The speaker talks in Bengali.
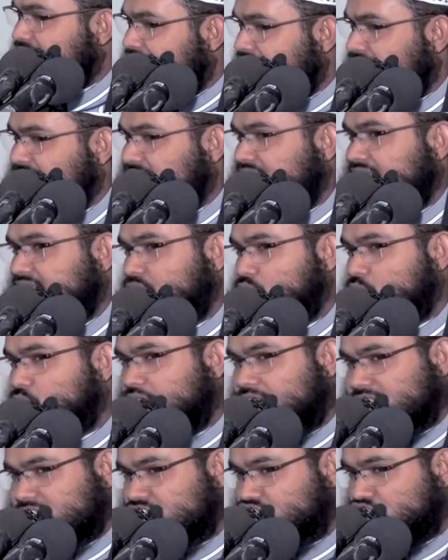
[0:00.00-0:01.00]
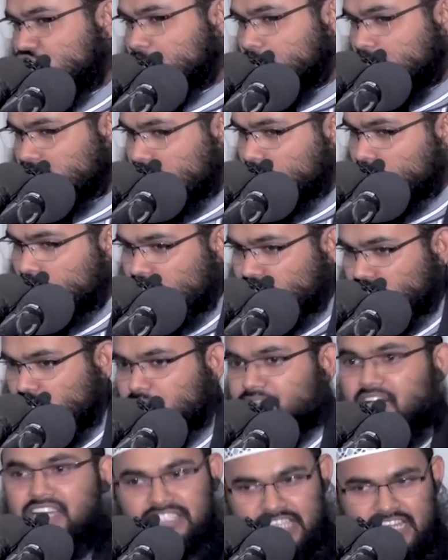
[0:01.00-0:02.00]
যেখানে যেখানে রোগ আছে সব কথা কোরআন
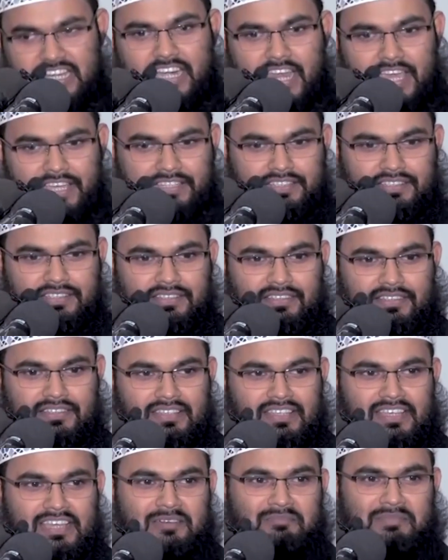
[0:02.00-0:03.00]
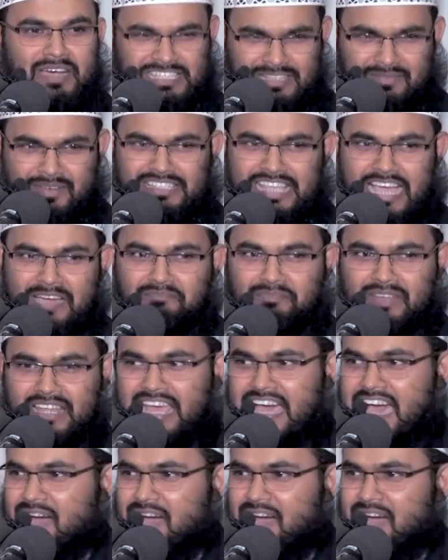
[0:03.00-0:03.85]
শরীফে আছে না নাই মাঝে মাঝে আপনারা